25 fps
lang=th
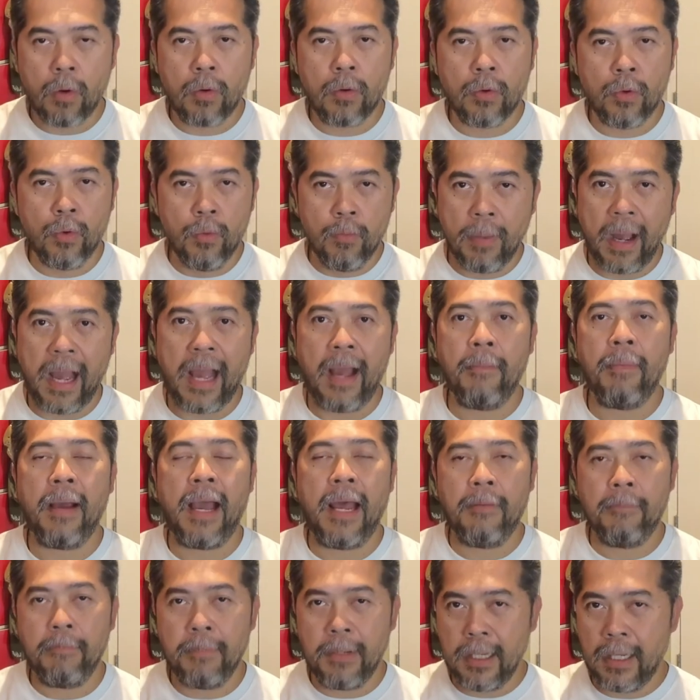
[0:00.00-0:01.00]
กุมภาพัน
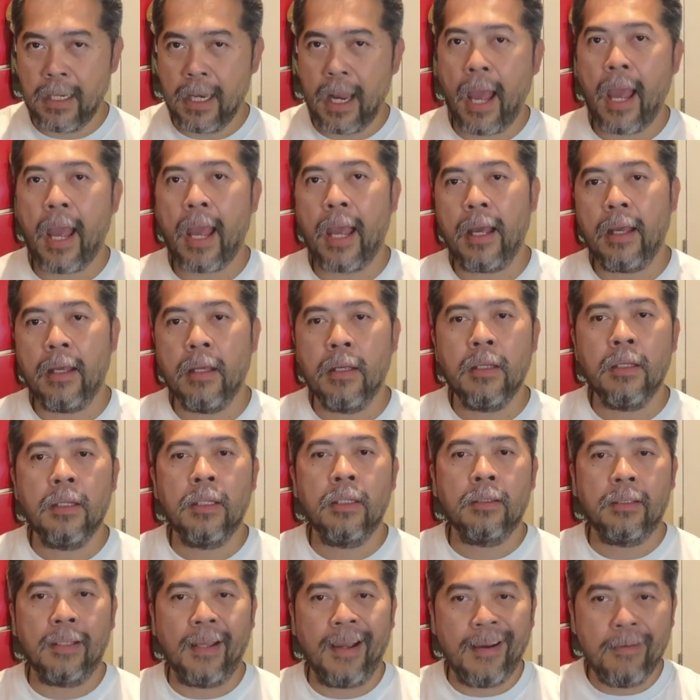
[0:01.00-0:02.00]
ธ์ปีหน้า
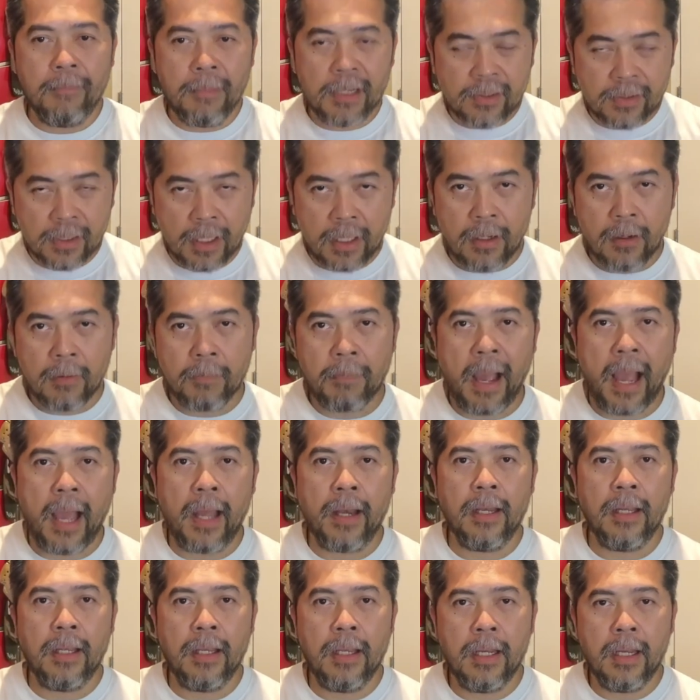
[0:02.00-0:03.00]
แต่เขามาเซ็นเอาป่า
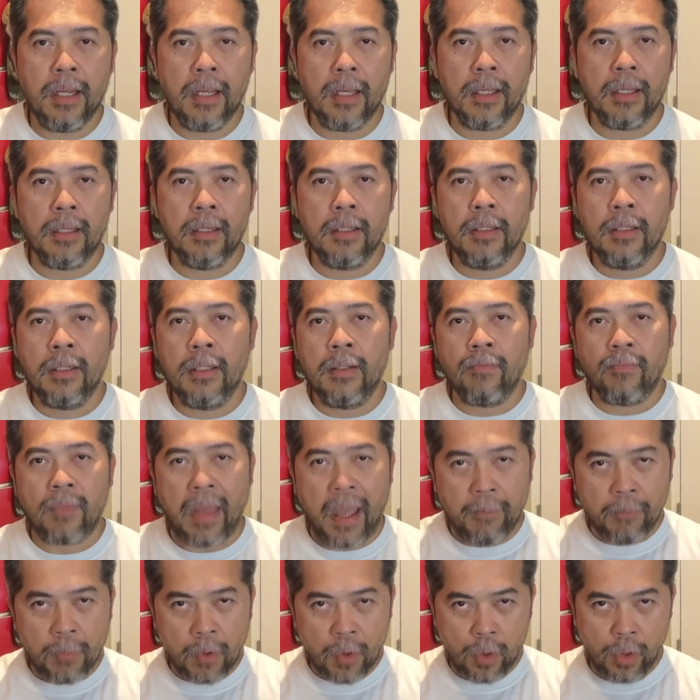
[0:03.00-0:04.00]
นี้เนี่ย ตา
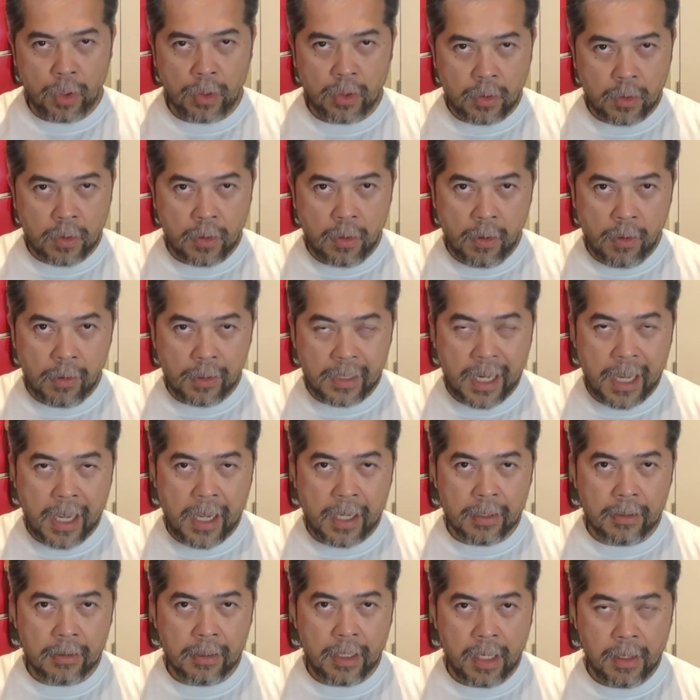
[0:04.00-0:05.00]
มกฎของทาง
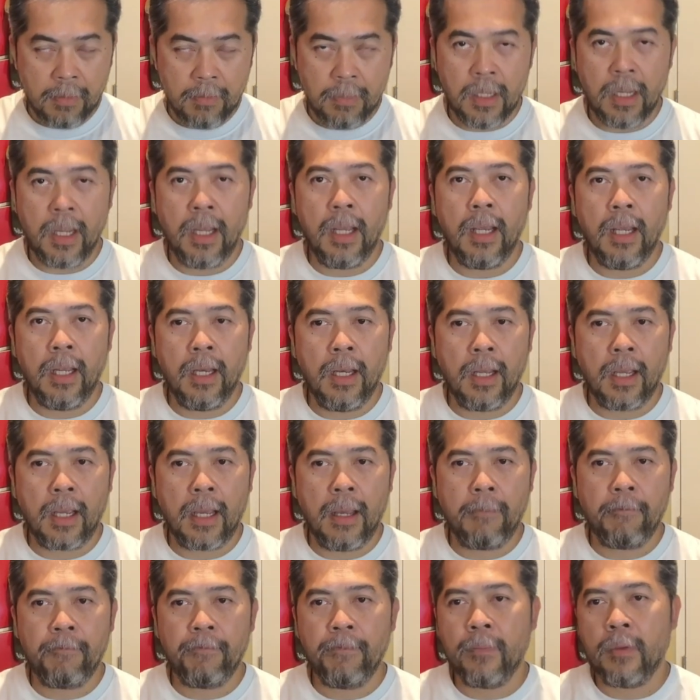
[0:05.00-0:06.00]
NBA นะครั
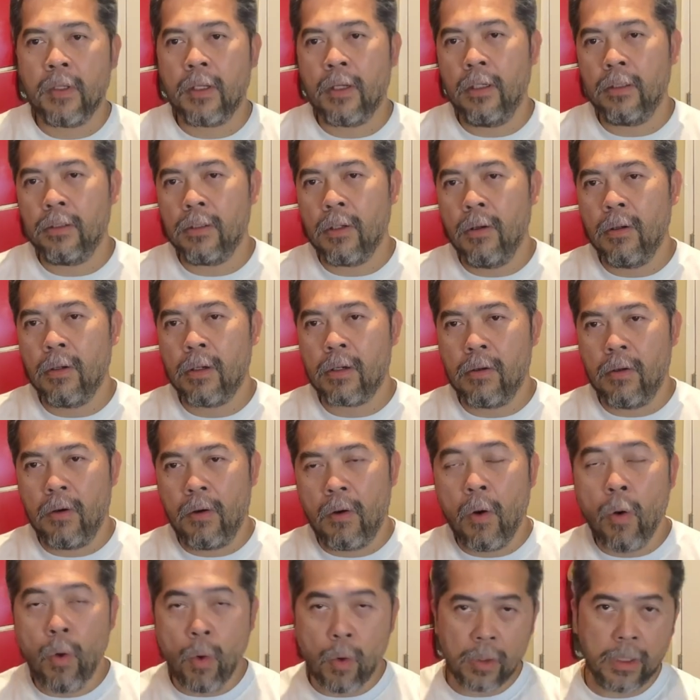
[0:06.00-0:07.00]
บ ก็ต้องรอ
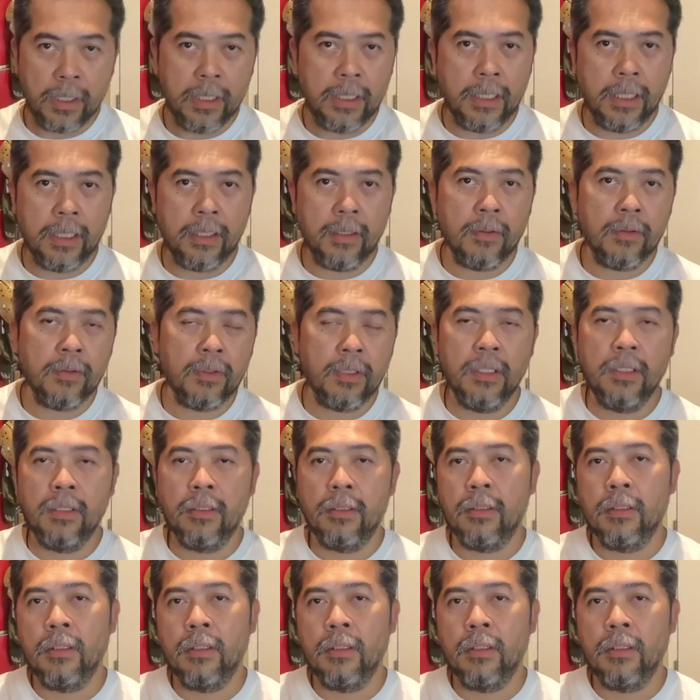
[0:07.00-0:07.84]
6 เดือน ซึ่ง